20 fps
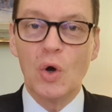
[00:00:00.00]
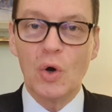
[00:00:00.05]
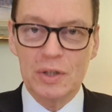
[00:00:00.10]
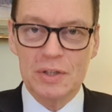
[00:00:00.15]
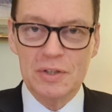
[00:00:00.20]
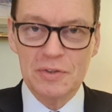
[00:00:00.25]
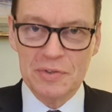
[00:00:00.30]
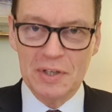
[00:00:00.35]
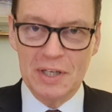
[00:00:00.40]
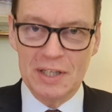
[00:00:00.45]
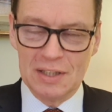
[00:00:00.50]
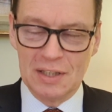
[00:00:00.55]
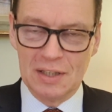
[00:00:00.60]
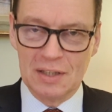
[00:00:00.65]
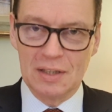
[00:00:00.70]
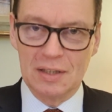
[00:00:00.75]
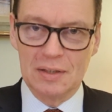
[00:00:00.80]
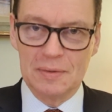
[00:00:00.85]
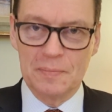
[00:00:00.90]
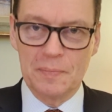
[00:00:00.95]
heute verändern
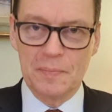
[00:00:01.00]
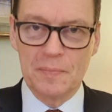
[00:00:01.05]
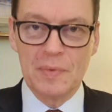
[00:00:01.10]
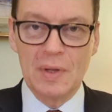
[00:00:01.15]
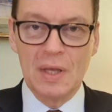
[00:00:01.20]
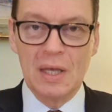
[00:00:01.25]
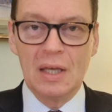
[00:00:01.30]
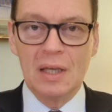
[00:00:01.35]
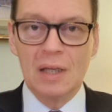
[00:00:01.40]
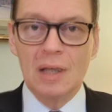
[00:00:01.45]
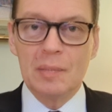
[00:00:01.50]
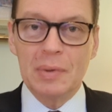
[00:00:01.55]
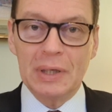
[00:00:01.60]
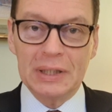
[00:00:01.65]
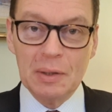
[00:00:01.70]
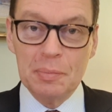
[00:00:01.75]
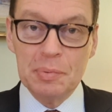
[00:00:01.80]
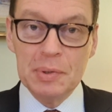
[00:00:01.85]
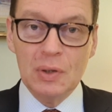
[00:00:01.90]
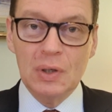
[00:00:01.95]
kann.
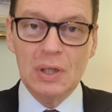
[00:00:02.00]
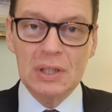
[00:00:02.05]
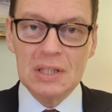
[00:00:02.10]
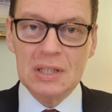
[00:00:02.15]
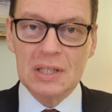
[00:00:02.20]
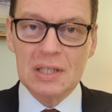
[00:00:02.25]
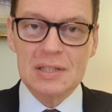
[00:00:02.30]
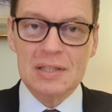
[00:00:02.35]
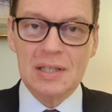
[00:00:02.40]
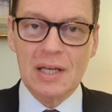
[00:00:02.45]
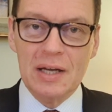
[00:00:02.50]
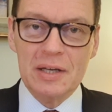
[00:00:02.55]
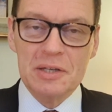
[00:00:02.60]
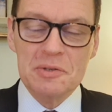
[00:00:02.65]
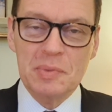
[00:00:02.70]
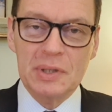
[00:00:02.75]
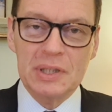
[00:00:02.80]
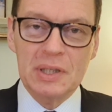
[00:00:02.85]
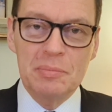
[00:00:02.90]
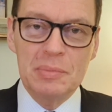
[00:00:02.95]
Batabio hatte das
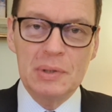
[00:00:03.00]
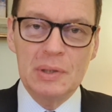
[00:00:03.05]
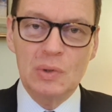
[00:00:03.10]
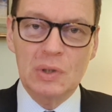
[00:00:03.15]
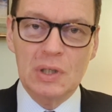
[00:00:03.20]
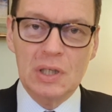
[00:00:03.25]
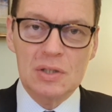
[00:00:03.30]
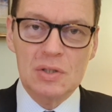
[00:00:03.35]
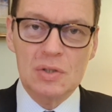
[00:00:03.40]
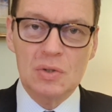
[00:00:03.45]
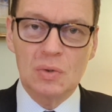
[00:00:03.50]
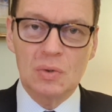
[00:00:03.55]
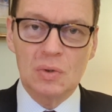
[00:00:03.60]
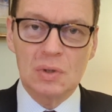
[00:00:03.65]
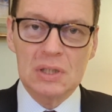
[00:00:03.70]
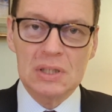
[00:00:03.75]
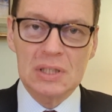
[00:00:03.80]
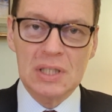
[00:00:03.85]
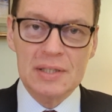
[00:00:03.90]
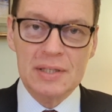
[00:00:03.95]
Charisma der Bilokation.
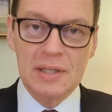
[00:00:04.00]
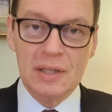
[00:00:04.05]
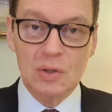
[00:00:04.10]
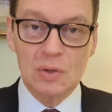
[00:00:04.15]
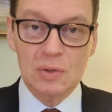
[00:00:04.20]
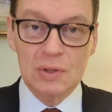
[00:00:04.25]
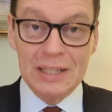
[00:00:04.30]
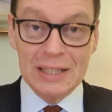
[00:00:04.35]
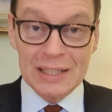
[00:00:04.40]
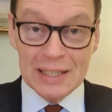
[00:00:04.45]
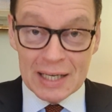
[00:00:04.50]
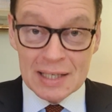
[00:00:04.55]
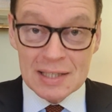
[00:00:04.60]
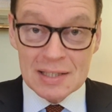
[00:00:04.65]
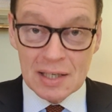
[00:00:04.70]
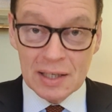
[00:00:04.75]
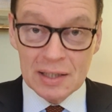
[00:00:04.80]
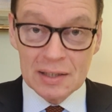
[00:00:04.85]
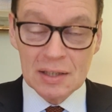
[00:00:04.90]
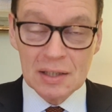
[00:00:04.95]
Das heißt, er konnte
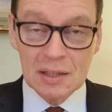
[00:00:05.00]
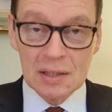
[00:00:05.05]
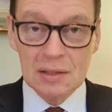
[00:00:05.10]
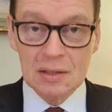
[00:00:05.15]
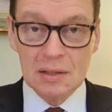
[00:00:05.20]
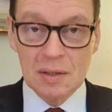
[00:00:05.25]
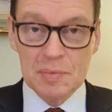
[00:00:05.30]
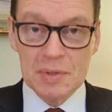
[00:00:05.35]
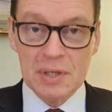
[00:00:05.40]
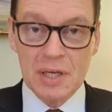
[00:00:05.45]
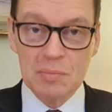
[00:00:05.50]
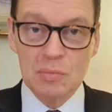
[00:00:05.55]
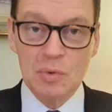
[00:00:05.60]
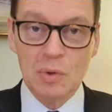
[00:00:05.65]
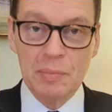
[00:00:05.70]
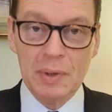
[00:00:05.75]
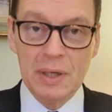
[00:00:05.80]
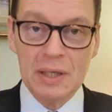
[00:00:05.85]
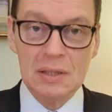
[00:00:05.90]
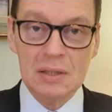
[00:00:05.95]
gleichzeitig im selben
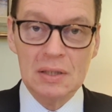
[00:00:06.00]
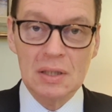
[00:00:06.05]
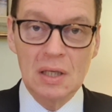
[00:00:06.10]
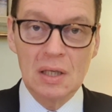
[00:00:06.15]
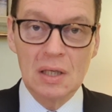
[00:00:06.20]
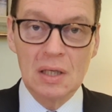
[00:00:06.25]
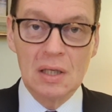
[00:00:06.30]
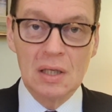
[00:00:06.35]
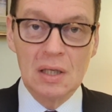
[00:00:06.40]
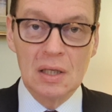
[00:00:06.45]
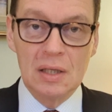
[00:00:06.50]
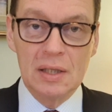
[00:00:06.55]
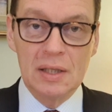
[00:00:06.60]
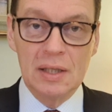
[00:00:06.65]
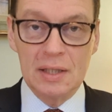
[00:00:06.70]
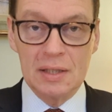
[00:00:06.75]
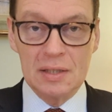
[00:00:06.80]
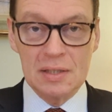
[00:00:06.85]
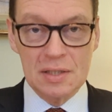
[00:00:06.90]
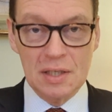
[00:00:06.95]
Moment
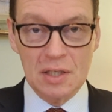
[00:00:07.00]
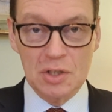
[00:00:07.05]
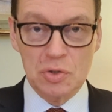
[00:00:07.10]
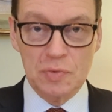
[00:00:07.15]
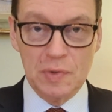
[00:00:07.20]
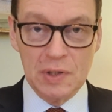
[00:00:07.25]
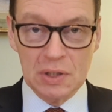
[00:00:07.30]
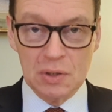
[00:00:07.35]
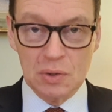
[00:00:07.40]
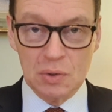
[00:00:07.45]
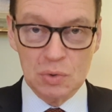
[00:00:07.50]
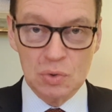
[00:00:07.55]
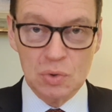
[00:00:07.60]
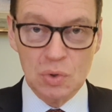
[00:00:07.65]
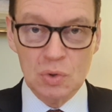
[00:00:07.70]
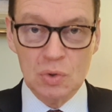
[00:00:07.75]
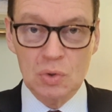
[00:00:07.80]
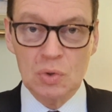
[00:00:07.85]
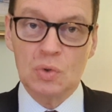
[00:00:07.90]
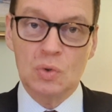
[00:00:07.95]
in San Giovanni
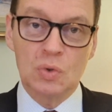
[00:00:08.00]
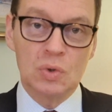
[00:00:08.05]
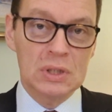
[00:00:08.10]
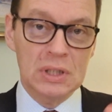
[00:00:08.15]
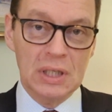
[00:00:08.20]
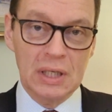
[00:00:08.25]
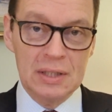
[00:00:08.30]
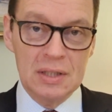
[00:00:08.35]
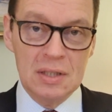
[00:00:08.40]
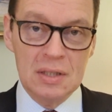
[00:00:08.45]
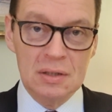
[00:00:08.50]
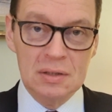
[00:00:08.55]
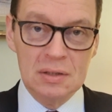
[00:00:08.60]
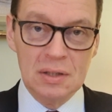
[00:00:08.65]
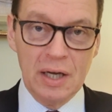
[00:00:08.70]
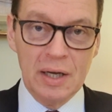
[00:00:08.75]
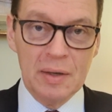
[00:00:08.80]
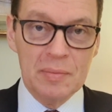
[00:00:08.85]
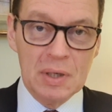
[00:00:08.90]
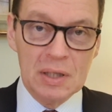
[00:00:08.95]
Rotondo und an
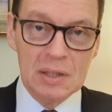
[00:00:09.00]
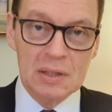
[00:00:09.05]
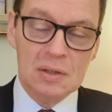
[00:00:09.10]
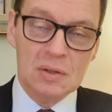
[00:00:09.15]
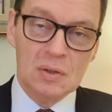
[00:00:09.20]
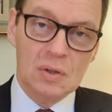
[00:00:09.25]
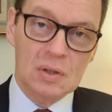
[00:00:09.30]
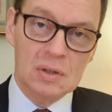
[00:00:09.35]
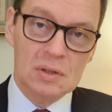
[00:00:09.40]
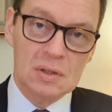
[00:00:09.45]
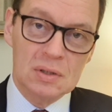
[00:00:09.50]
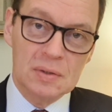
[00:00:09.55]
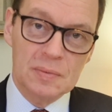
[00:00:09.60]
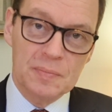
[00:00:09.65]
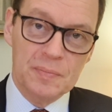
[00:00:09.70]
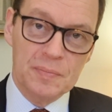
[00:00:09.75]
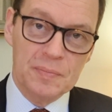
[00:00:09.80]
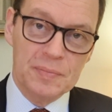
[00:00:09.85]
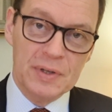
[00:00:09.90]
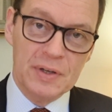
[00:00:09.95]
irgendeinem anderen Ort
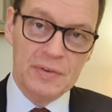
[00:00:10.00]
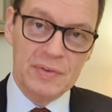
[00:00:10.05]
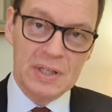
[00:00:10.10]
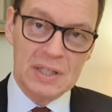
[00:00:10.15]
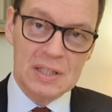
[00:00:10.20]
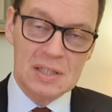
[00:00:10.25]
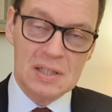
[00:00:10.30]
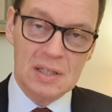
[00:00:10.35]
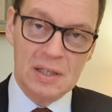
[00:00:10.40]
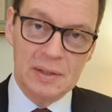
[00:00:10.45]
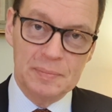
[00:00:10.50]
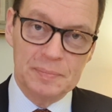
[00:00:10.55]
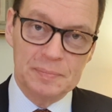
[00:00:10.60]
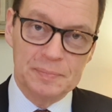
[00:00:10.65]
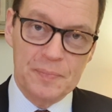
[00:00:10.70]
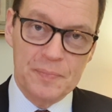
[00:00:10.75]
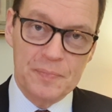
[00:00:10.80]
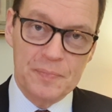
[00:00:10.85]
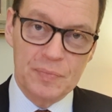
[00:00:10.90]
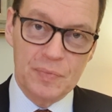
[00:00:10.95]
der Welt sein.
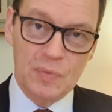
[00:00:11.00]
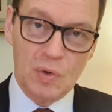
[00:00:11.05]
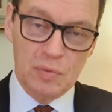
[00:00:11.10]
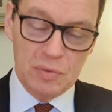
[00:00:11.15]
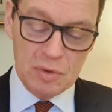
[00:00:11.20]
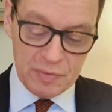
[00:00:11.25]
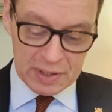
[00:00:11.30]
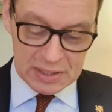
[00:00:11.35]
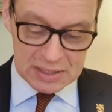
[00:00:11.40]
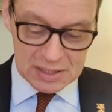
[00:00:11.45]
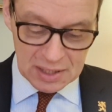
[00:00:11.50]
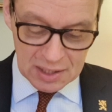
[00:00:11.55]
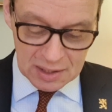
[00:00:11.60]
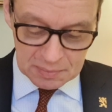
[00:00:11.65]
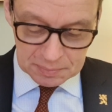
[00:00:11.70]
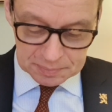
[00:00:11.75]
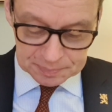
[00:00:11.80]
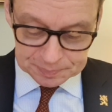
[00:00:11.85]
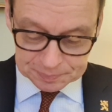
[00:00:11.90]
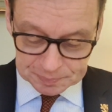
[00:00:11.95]
wir werden
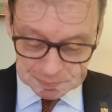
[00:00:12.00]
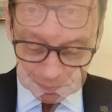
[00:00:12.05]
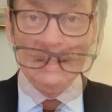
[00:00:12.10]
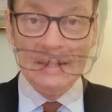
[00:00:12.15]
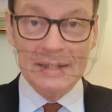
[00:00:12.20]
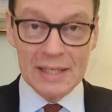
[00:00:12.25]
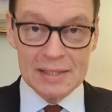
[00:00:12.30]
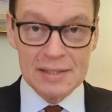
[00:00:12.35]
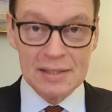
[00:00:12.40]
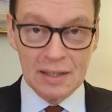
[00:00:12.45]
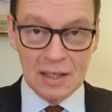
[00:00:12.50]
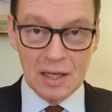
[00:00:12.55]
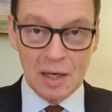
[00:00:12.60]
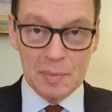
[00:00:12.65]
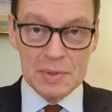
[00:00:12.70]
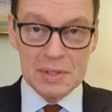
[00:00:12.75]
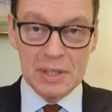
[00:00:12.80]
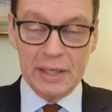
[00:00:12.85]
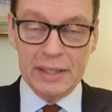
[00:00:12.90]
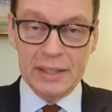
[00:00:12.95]
sehen, gestern
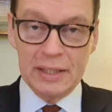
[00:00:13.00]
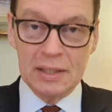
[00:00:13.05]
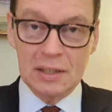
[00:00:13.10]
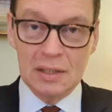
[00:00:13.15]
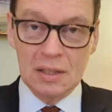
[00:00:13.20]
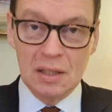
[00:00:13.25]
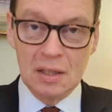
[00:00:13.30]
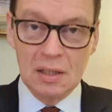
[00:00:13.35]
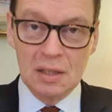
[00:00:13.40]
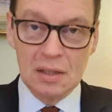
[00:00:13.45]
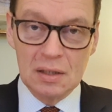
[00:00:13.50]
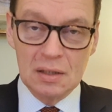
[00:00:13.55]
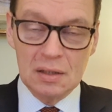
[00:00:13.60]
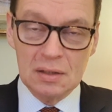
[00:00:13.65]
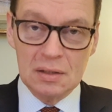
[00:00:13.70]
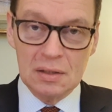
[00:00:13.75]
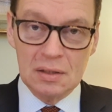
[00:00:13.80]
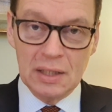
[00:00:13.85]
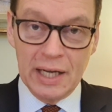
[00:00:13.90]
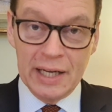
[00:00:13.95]
gab es einen
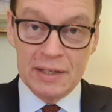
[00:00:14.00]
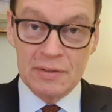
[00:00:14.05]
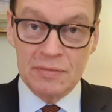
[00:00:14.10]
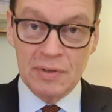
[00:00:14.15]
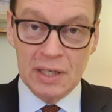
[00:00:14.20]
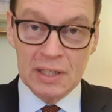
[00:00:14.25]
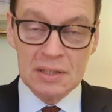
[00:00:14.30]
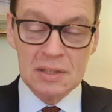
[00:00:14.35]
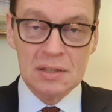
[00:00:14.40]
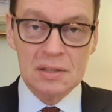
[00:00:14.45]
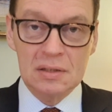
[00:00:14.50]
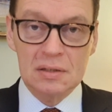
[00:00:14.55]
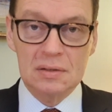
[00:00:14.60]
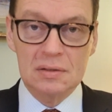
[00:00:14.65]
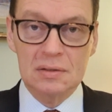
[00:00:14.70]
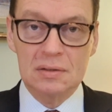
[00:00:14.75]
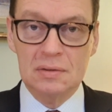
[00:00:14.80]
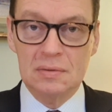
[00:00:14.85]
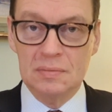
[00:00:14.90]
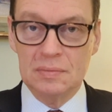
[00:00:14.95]
äh, Einwand.
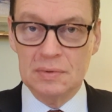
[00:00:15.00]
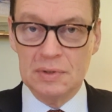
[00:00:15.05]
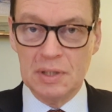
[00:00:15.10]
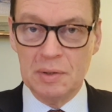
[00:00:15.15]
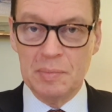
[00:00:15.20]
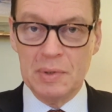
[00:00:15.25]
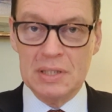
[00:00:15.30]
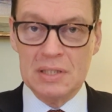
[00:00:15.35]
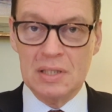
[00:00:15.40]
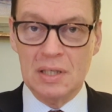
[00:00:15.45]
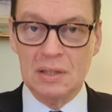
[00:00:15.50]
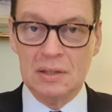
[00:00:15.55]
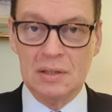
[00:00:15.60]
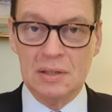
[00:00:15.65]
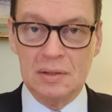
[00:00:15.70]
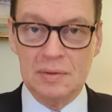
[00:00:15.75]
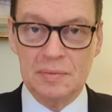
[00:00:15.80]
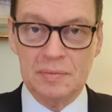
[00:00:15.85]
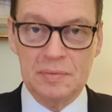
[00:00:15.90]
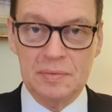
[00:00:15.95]
Jemand
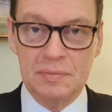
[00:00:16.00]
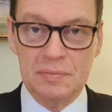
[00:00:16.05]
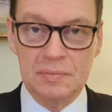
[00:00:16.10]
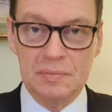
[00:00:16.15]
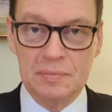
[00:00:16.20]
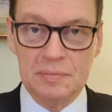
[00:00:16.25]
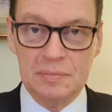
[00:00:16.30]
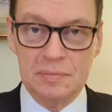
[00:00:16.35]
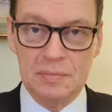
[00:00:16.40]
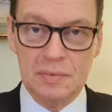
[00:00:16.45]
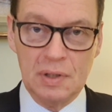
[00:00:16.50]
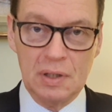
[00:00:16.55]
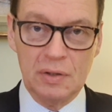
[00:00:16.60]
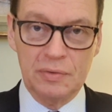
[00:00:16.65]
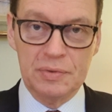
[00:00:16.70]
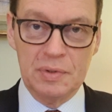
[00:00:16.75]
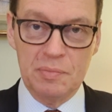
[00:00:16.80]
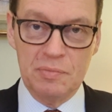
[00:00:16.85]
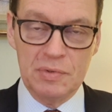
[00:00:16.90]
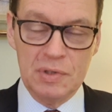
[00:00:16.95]
sagte
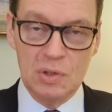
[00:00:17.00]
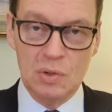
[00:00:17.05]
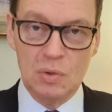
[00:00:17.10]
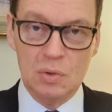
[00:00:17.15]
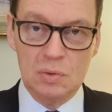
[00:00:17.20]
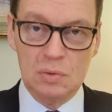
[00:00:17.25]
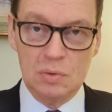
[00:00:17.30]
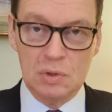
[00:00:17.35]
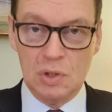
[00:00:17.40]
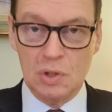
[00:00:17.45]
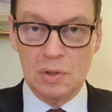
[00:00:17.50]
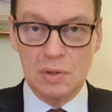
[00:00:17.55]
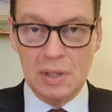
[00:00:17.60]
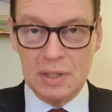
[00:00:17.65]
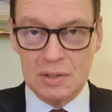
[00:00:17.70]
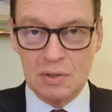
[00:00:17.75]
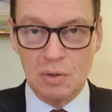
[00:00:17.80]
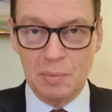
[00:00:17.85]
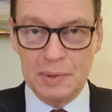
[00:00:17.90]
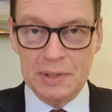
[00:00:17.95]
auf dem Video oder
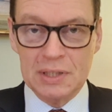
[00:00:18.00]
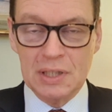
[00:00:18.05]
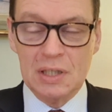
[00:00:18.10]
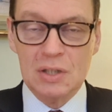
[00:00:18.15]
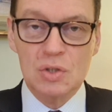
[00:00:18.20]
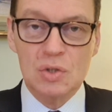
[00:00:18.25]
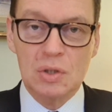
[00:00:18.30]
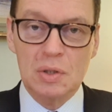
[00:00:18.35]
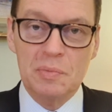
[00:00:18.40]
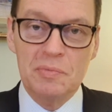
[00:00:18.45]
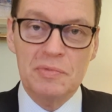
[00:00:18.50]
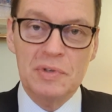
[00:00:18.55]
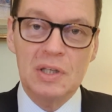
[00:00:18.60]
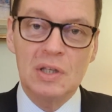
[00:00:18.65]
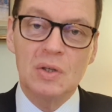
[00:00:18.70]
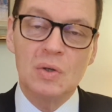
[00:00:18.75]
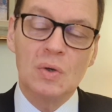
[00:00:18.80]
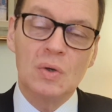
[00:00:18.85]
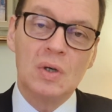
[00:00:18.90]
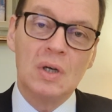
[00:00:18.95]
als Kommentar zu dem
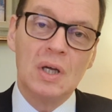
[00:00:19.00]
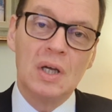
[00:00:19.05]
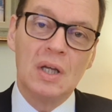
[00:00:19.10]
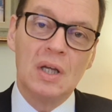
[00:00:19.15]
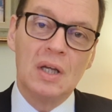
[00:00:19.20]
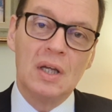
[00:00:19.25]
Video,